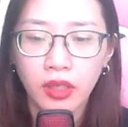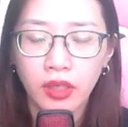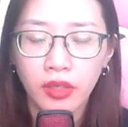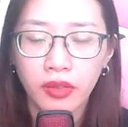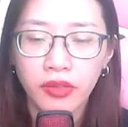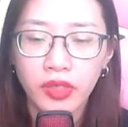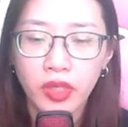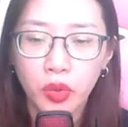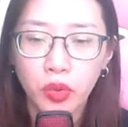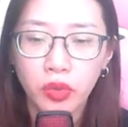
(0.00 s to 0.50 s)

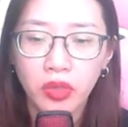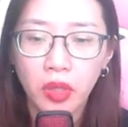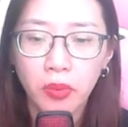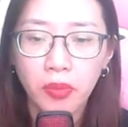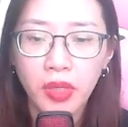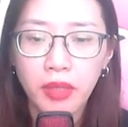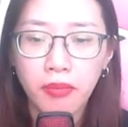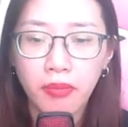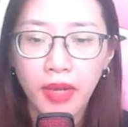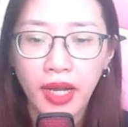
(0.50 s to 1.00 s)
Dù không
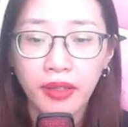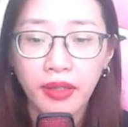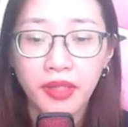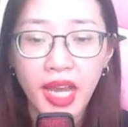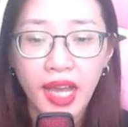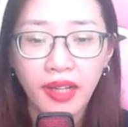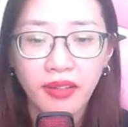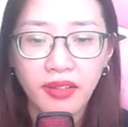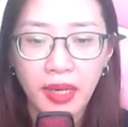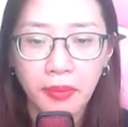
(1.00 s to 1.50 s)
biết mặt
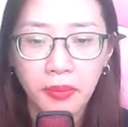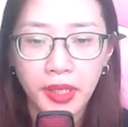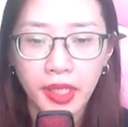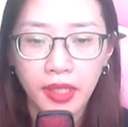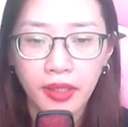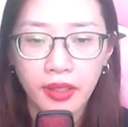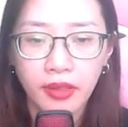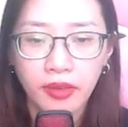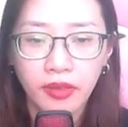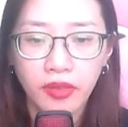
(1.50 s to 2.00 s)
đang làm
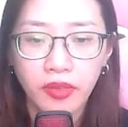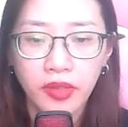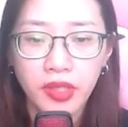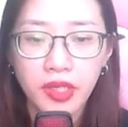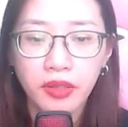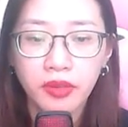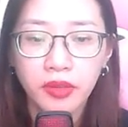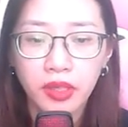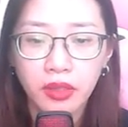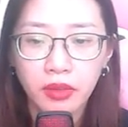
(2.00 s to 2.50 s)
gì,
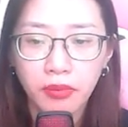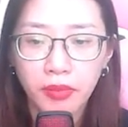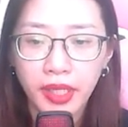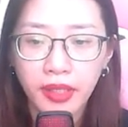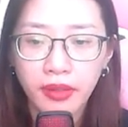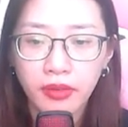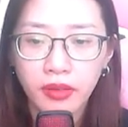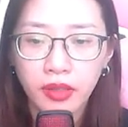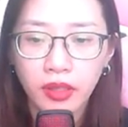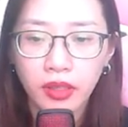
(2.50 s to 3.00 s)
nhưng thường
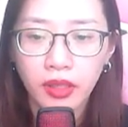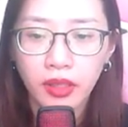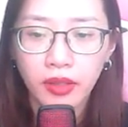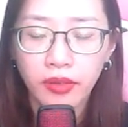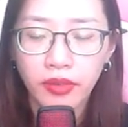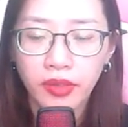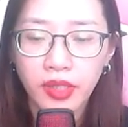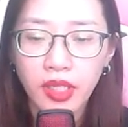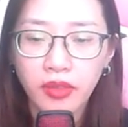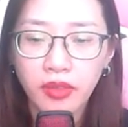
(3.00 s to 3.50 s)
biết
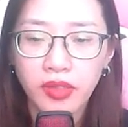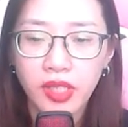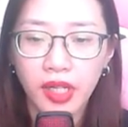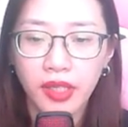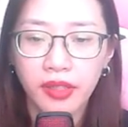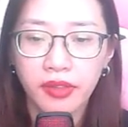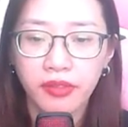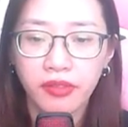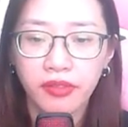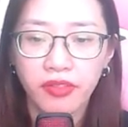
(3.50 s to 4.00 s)
nhất
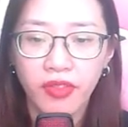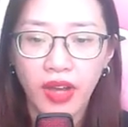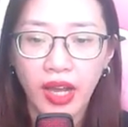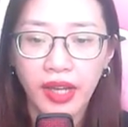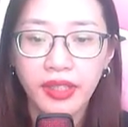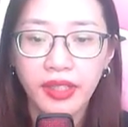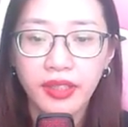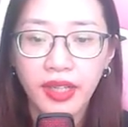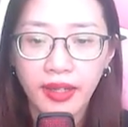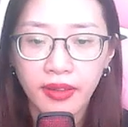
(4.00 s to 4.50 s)
định
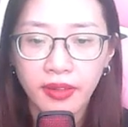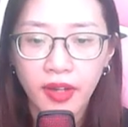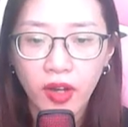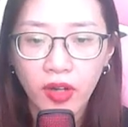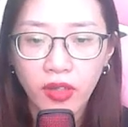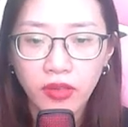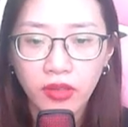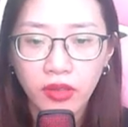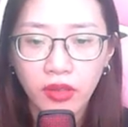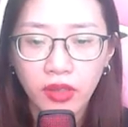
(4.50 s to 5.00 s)
phải ngăn
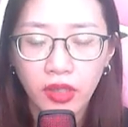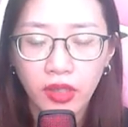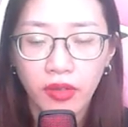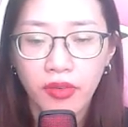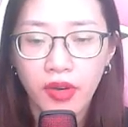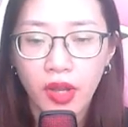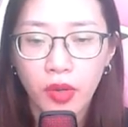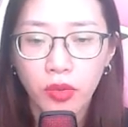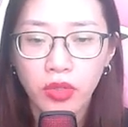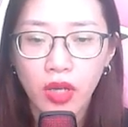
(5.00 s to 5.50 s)
nó,
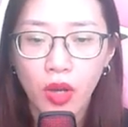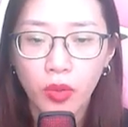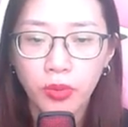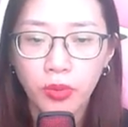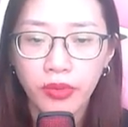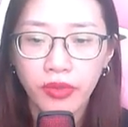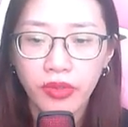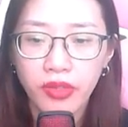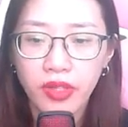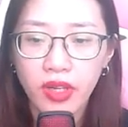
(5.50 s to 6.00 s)
nếu không
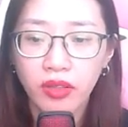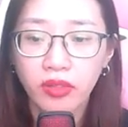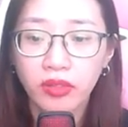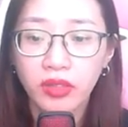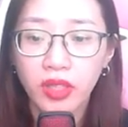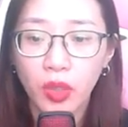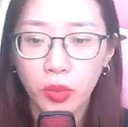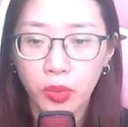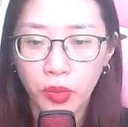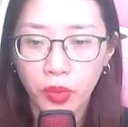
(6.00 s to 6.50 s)
nhân
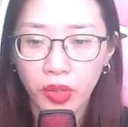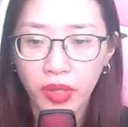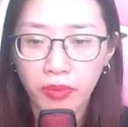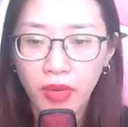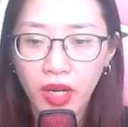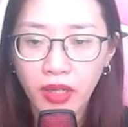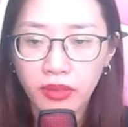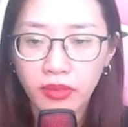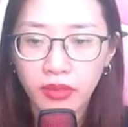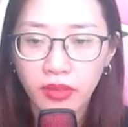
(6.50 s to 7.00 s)
tộc nguy
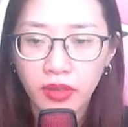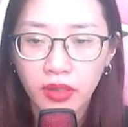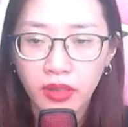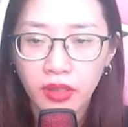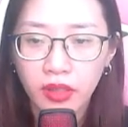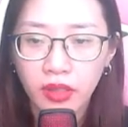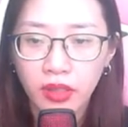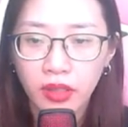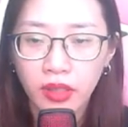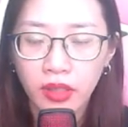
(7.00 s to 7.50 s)
mất.
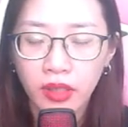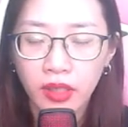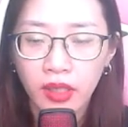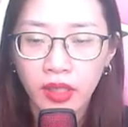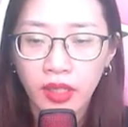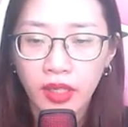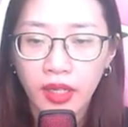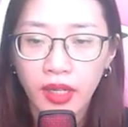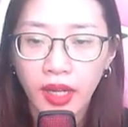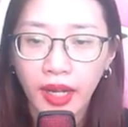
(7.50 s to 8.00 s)

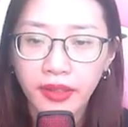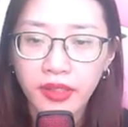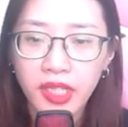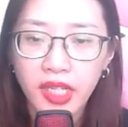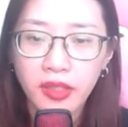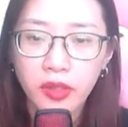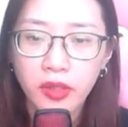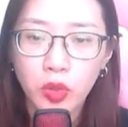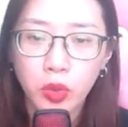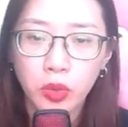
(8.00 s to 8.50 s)
Hắn
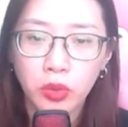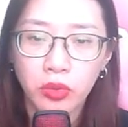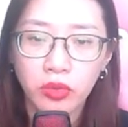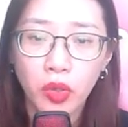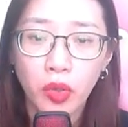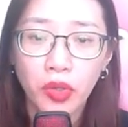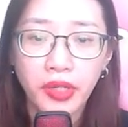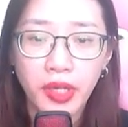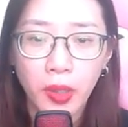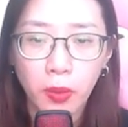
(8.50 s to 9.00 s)
điên cuồng
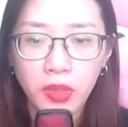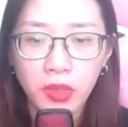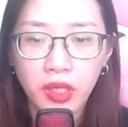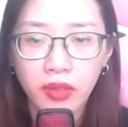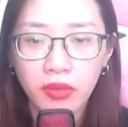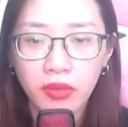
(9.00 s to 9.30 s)
thôi động lực